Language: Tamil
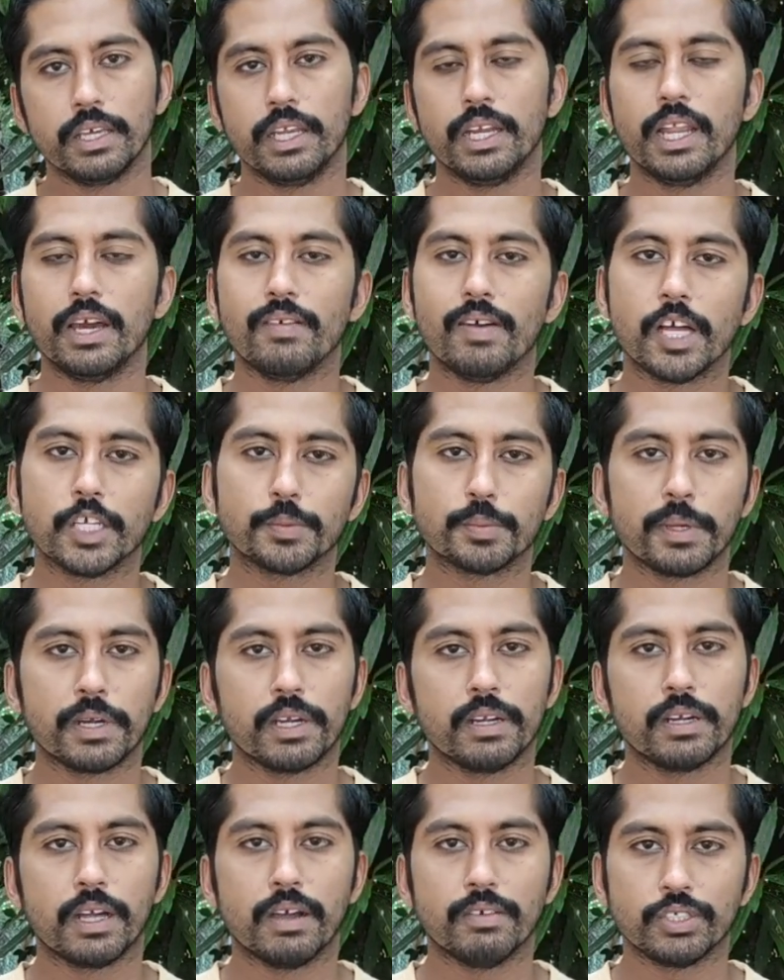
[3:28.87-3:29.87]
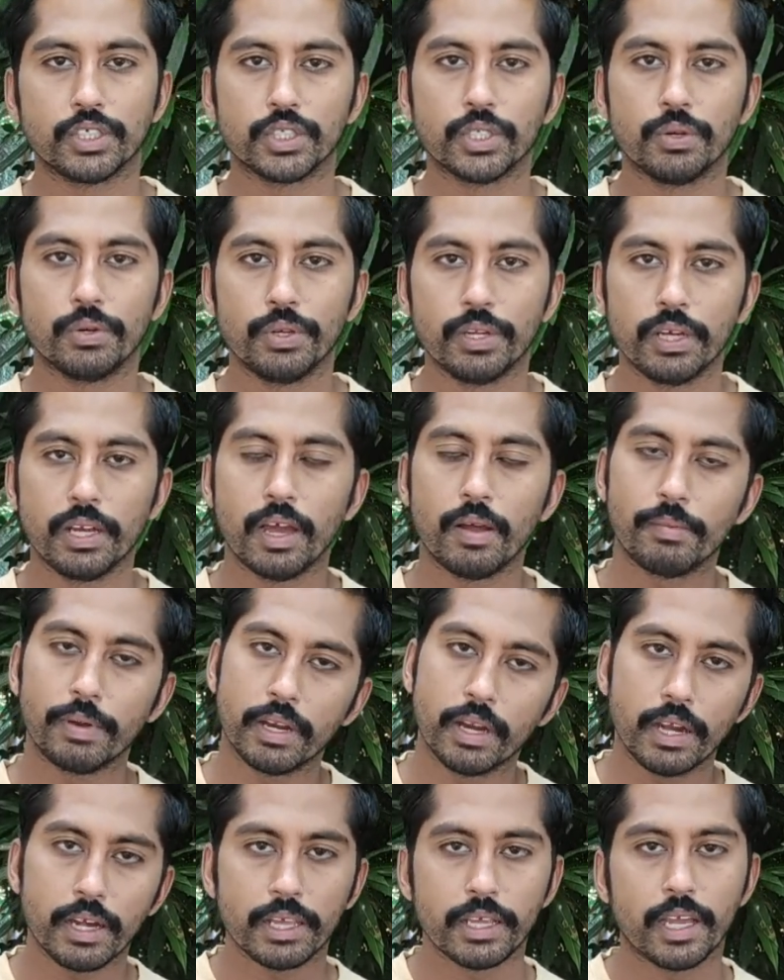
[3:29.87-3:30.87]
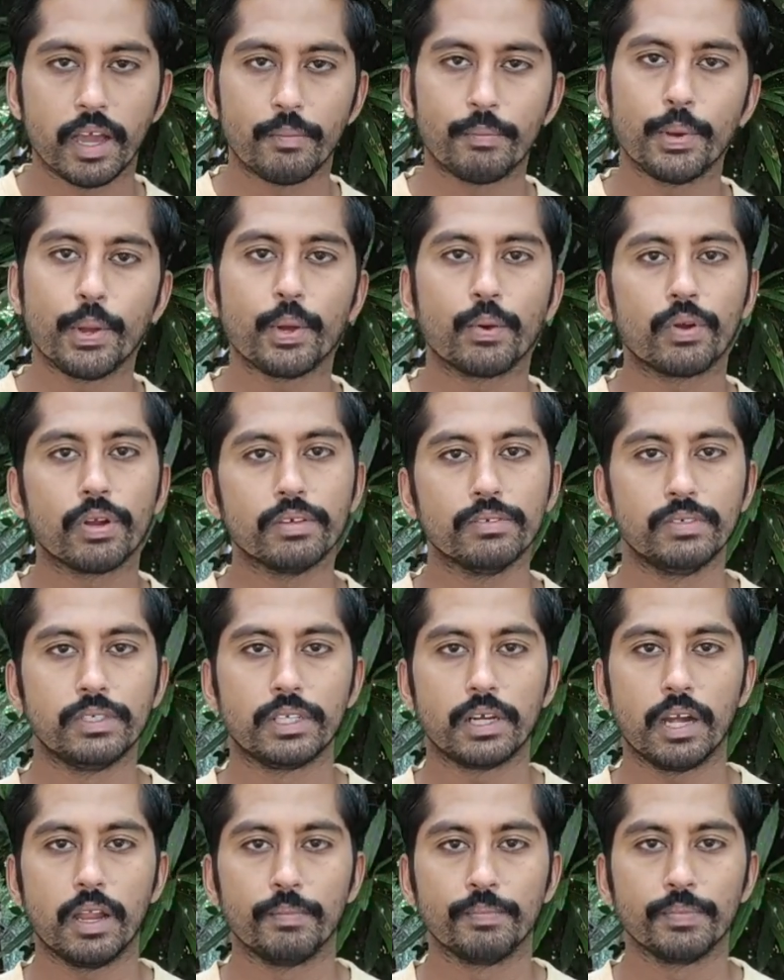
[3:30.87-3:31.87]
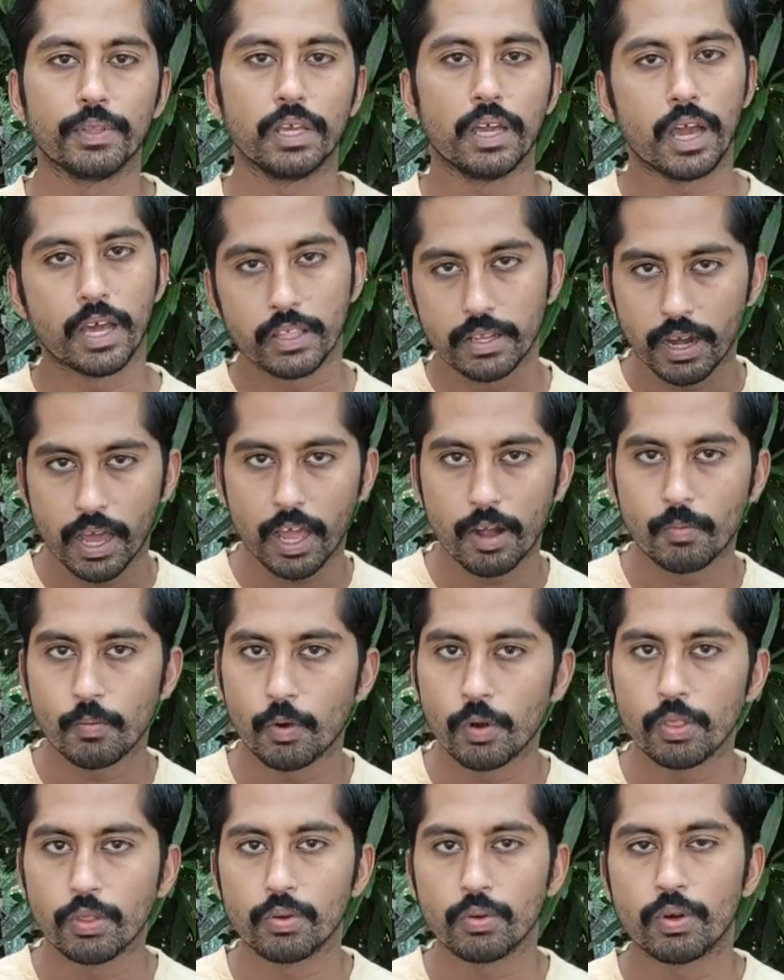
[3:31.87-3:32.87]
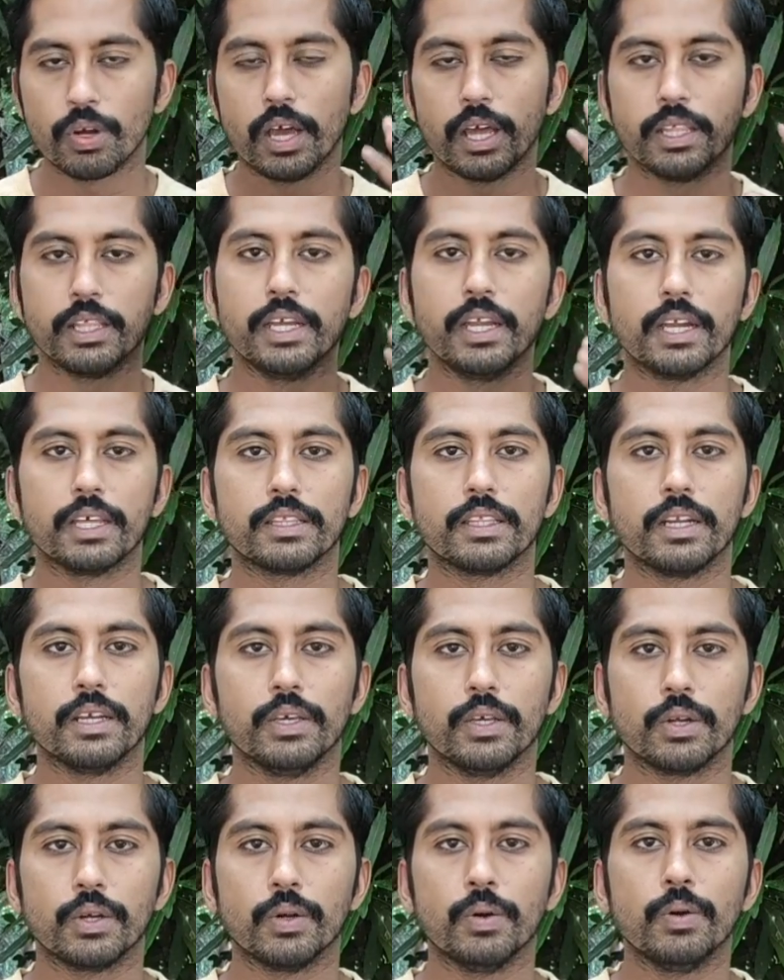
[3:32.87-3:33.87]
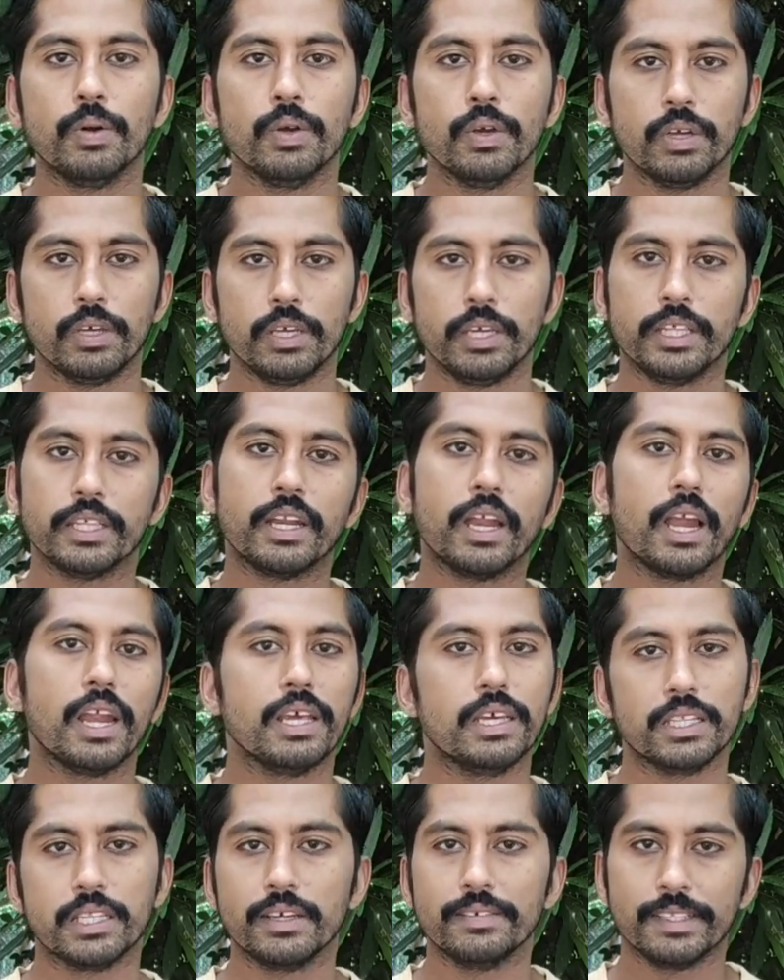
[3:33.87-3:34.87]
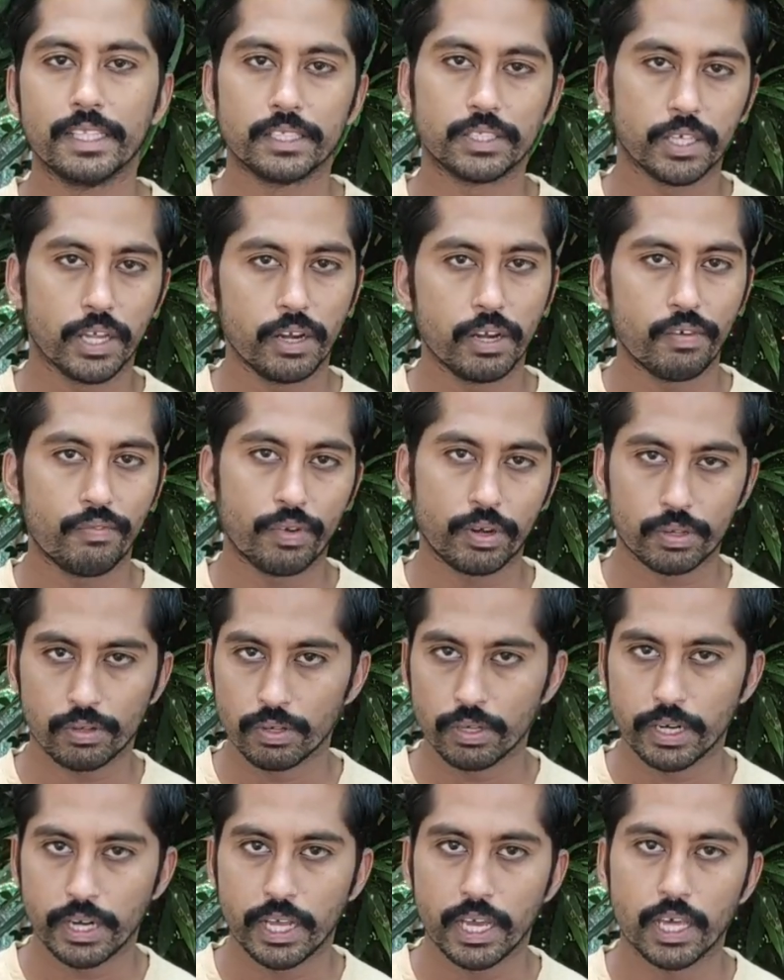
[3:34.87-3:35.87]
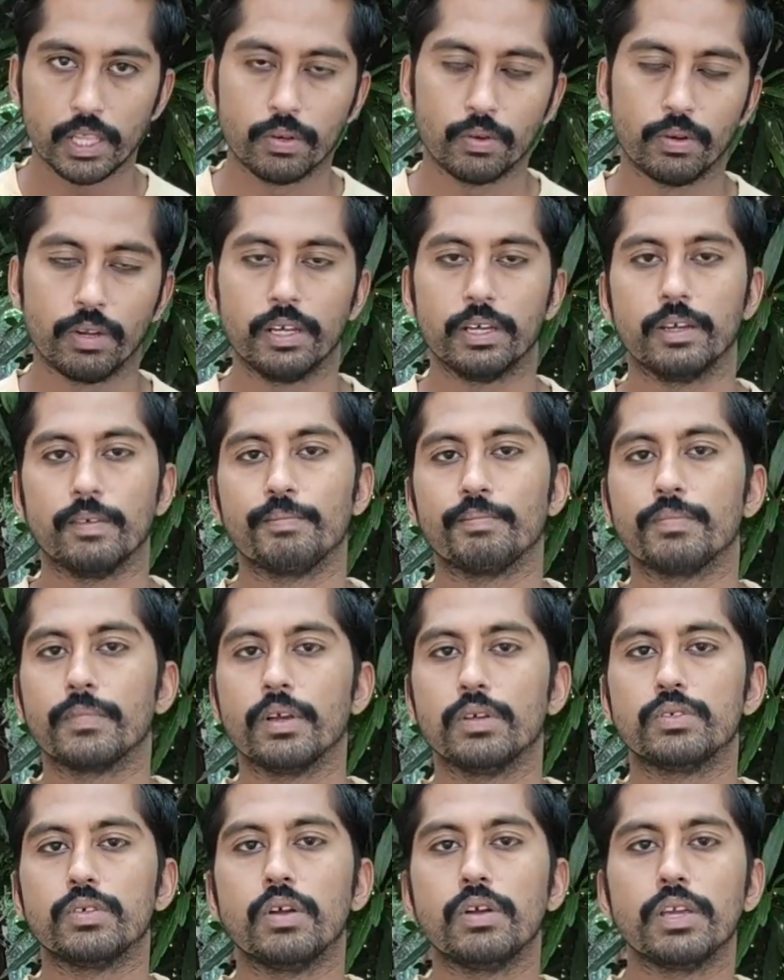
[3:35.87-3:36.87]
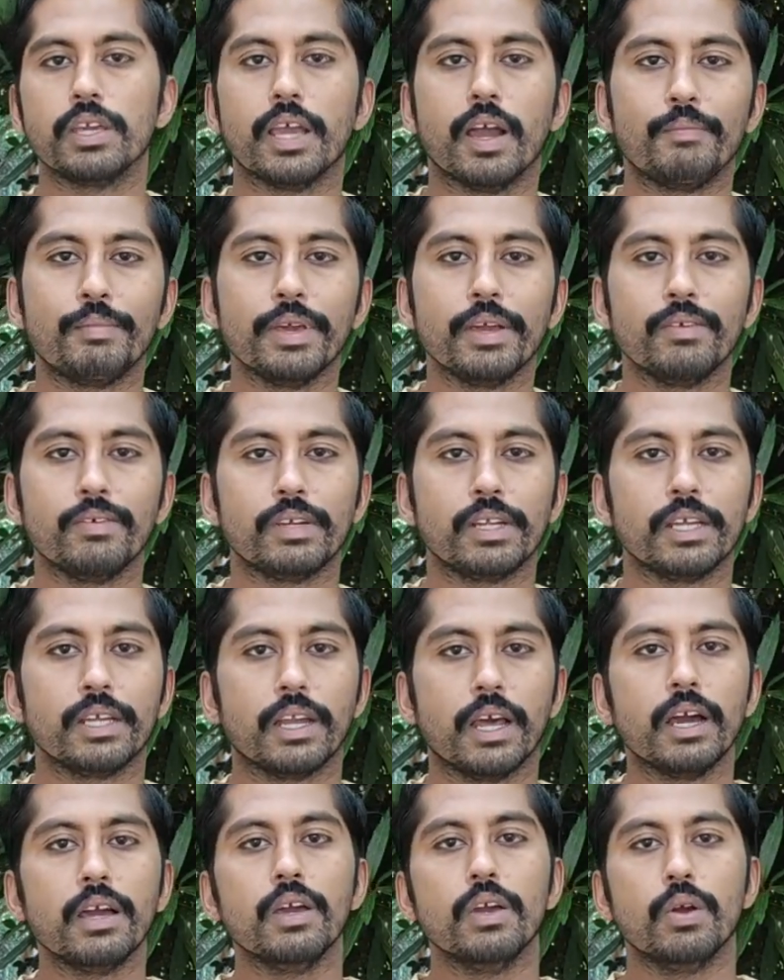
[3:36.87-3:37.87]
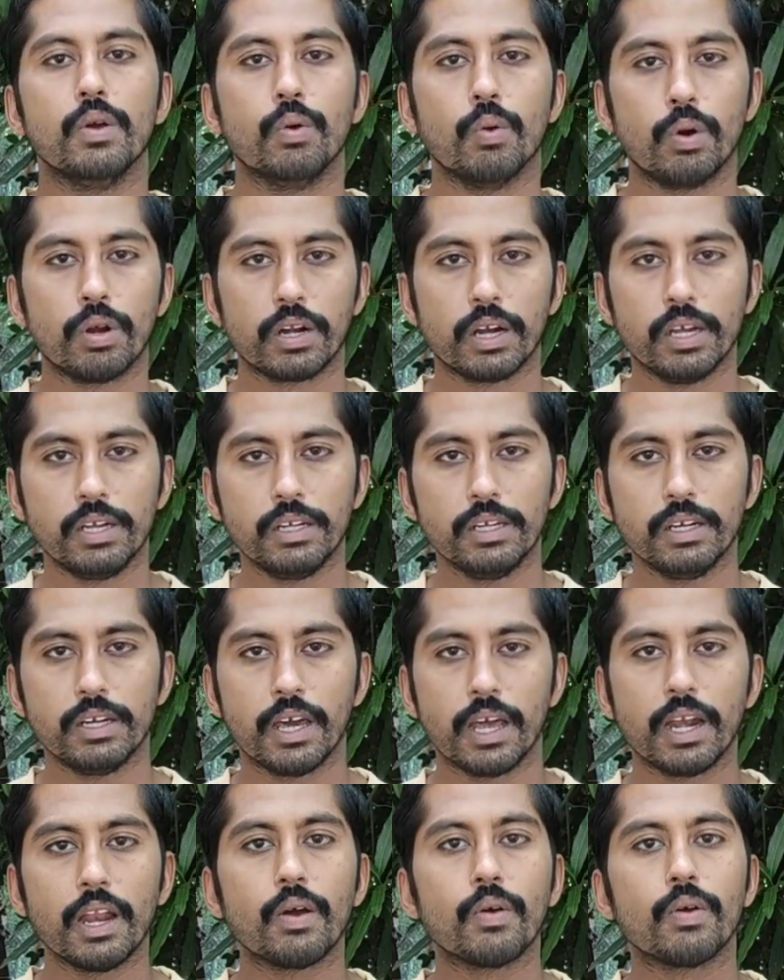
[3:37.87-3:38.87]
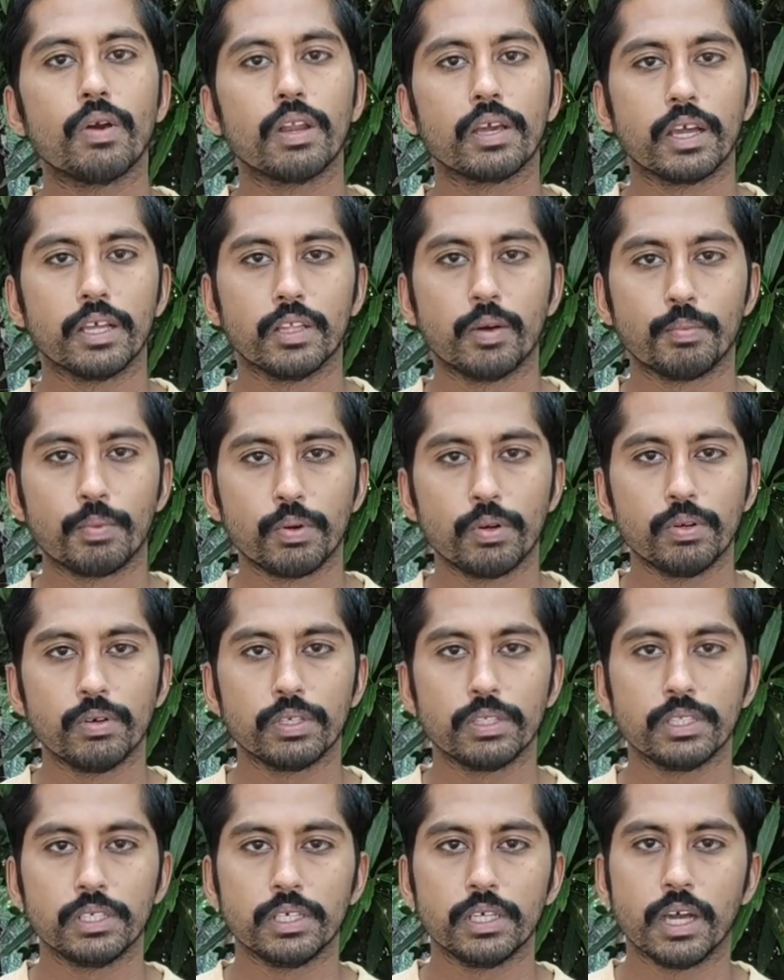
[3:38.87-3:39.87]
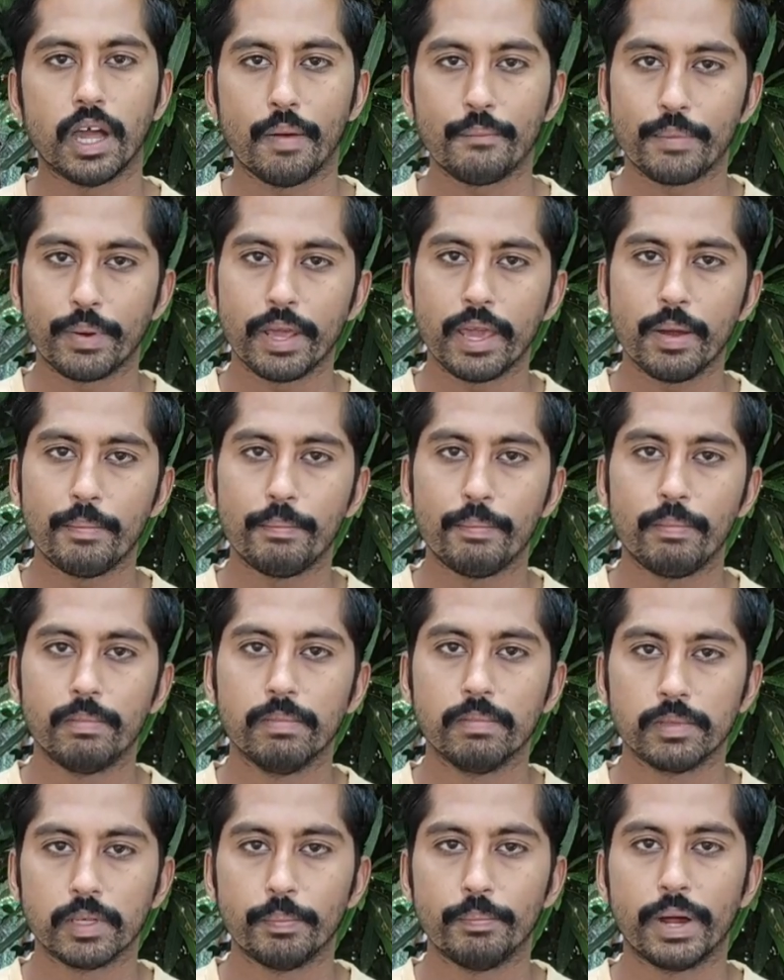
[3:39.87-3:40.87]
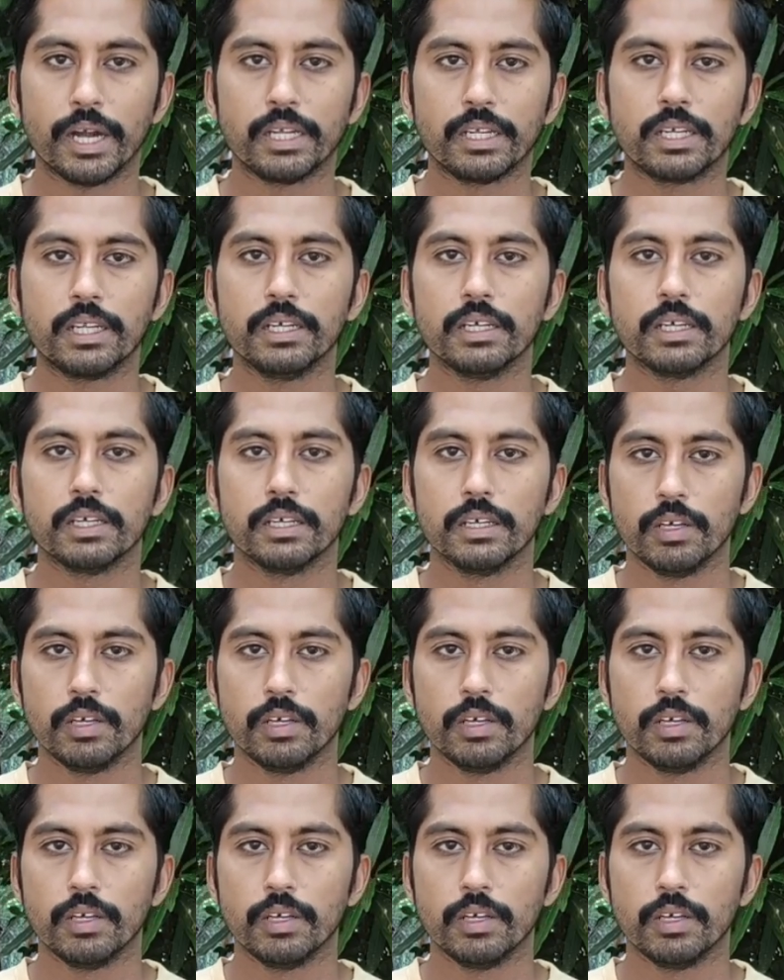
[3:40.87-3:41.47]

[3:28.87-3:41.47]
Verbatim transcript: இல்ல வாஷ் பண்ண அவசியம் இல்ல அப்படின்னா நீங்க அப்படியே கூட விட்டுறலாம் அது நாள் முழுதும் கூட அதே இடத்துல இருக்கும் இதனால எந்த வித சைடு எஃபெக்டும் கிடையாது உங்களுக்கு சோ நீங்க அப்படியே விட்டீங்கன்னா ஒரு ரெண்டு நாள்ல உங்களுக்கு அந்த புண்ணு வந்து அப்படியே பட்டு